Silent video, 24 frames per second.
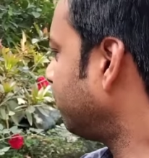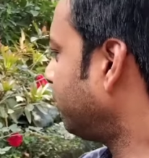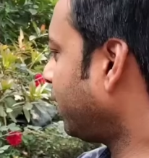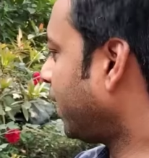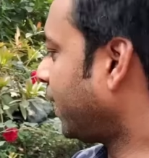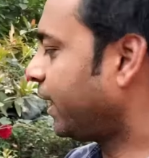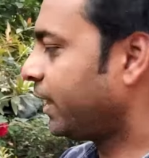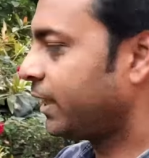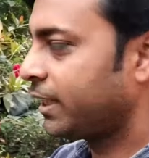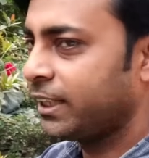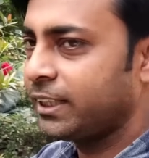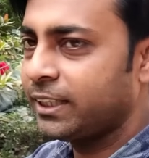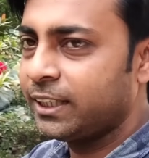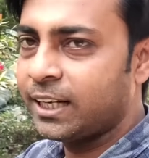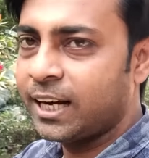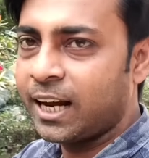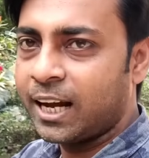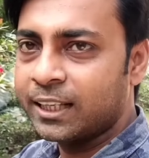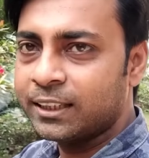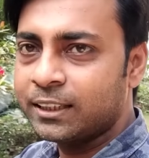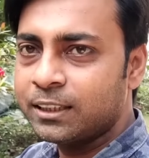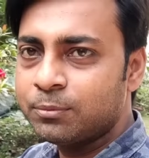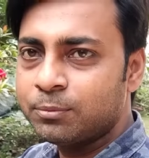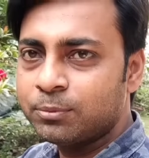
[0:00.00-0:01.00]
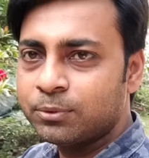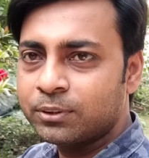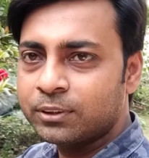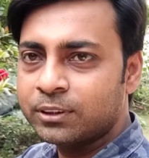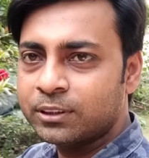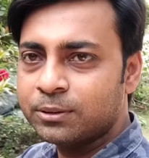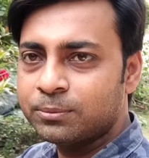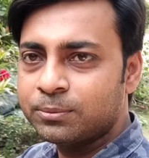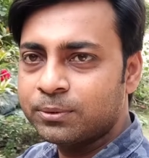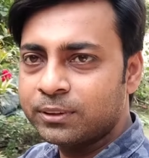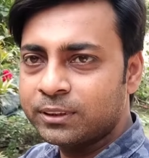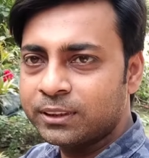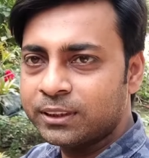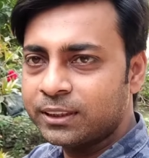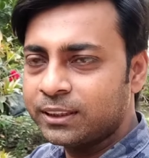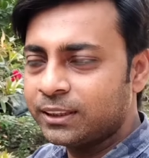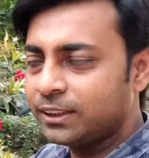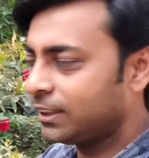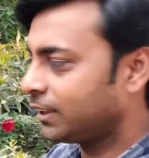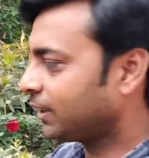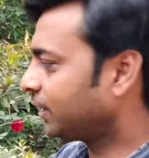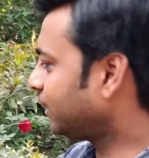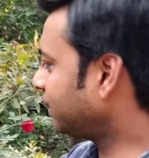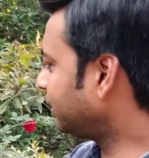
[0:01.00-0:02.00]
ভ্যালেন্টাইনের হাতে পড়তে পড়তে
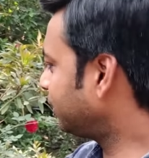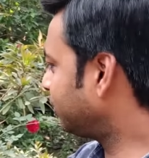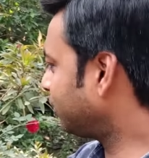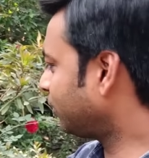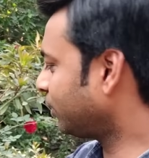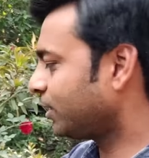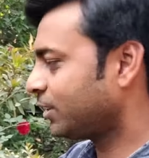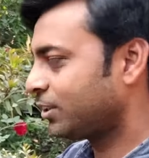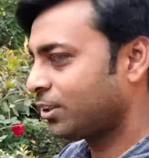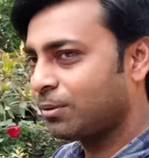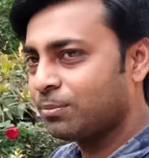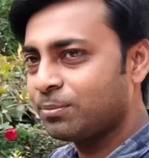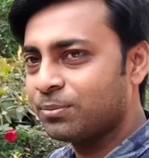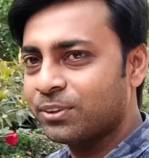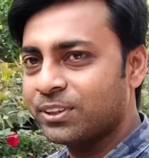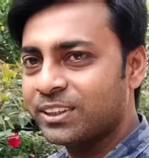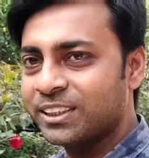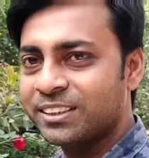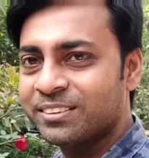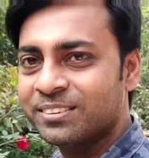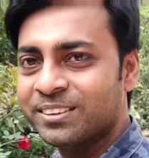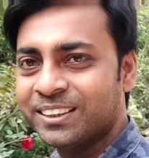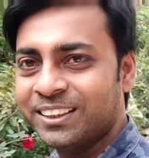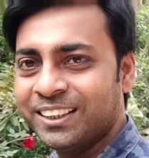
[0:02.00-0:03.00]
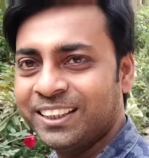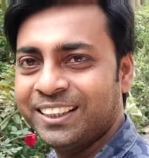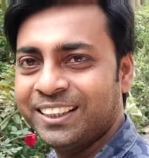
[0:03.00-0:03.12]
এ ধরে সব পড়ে যাবে